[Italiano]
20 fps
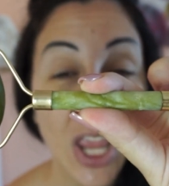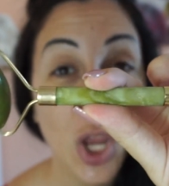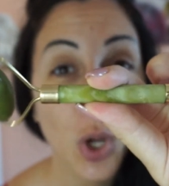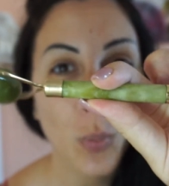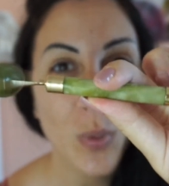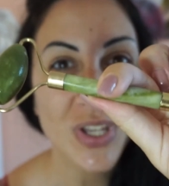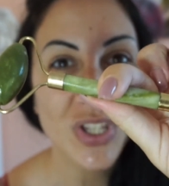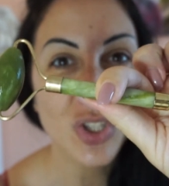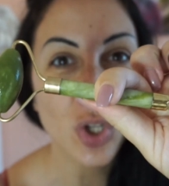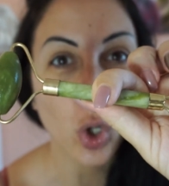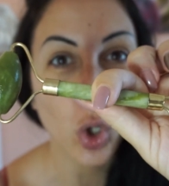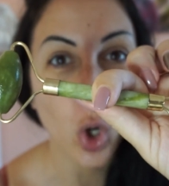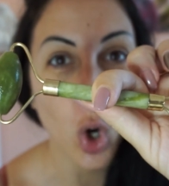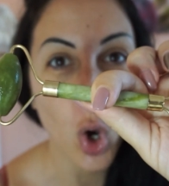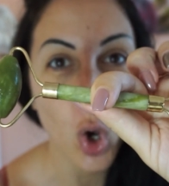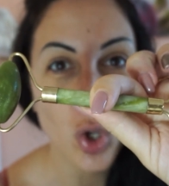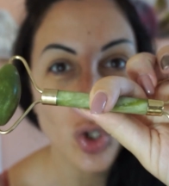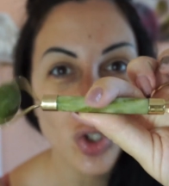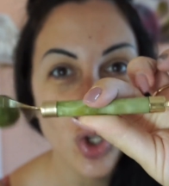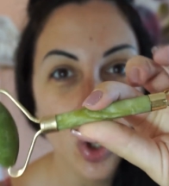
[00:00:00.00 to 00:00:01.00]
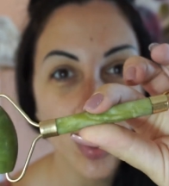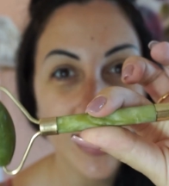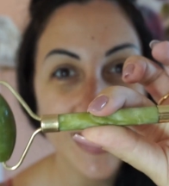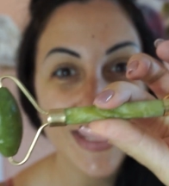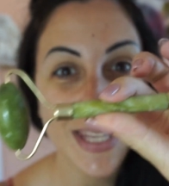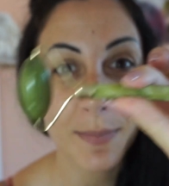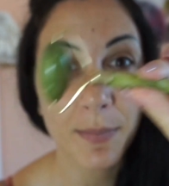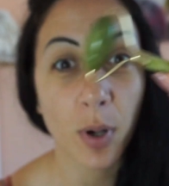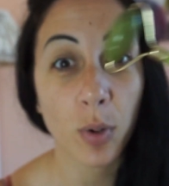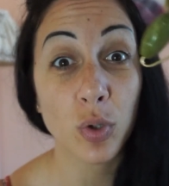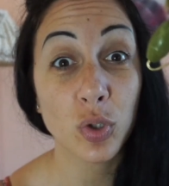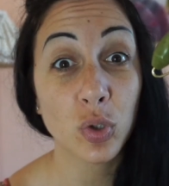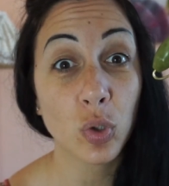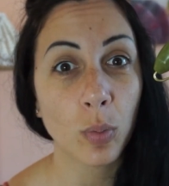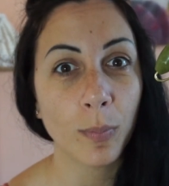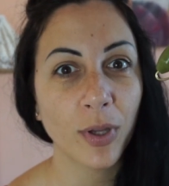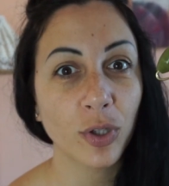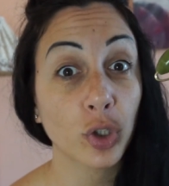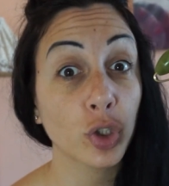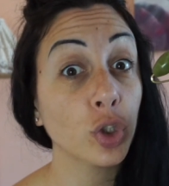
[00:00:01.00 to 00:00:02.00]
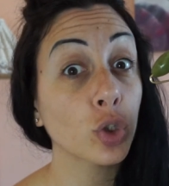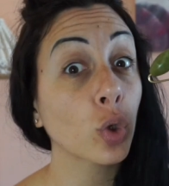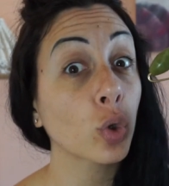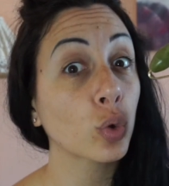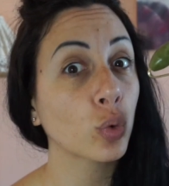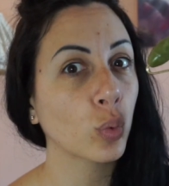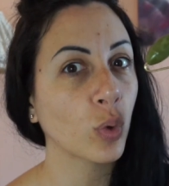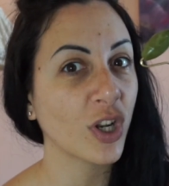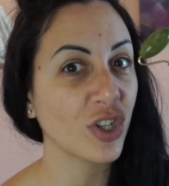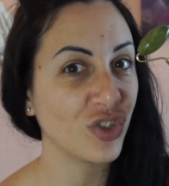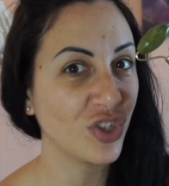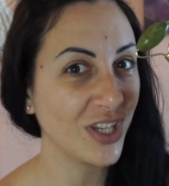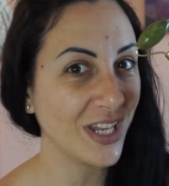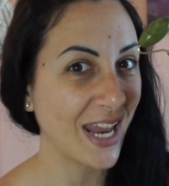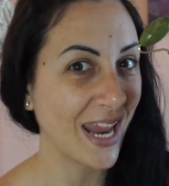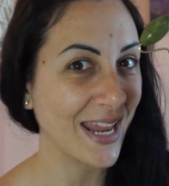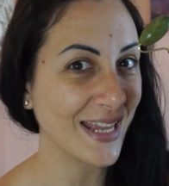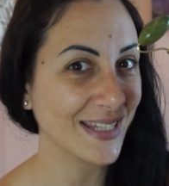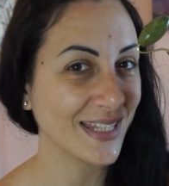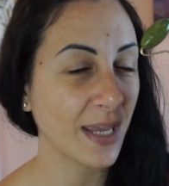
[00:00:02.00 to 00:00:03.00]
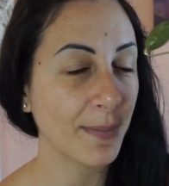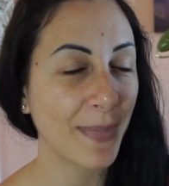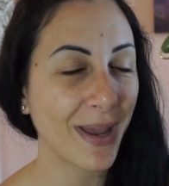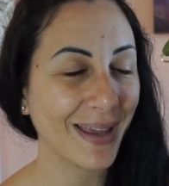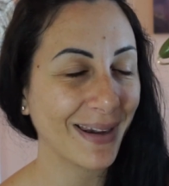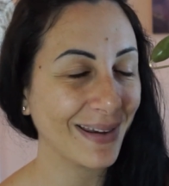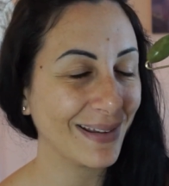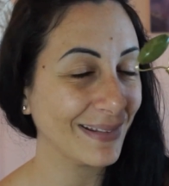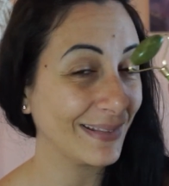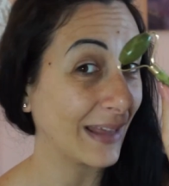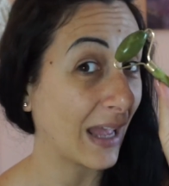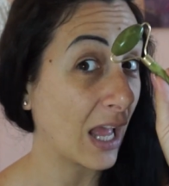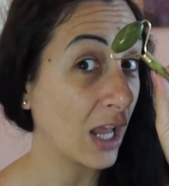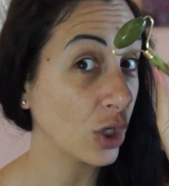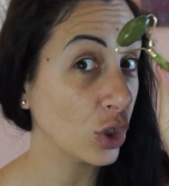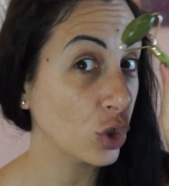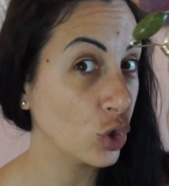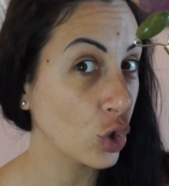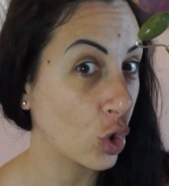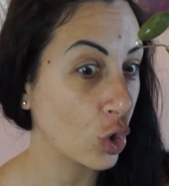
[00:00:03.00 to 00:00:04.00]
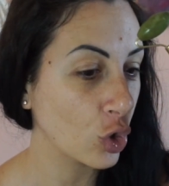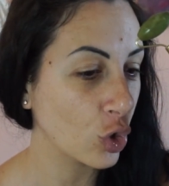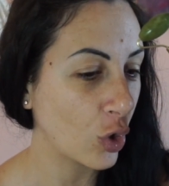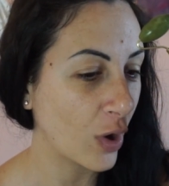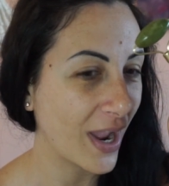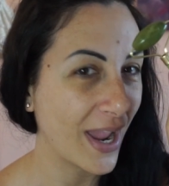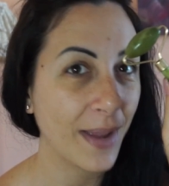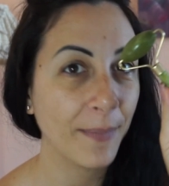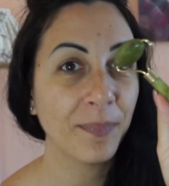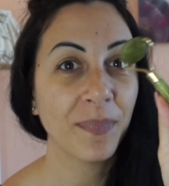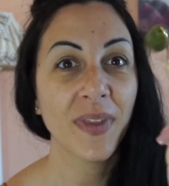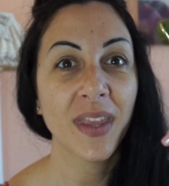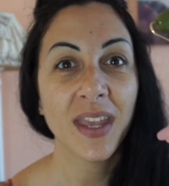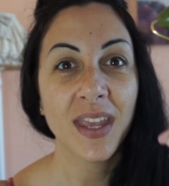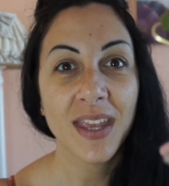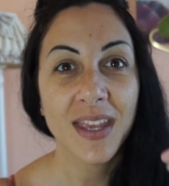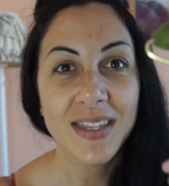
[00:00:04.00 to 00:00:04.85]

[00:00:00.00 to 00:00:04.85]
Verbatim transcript: questo coso che sembra uno strumento di tortura cinese ma in realtà non lo è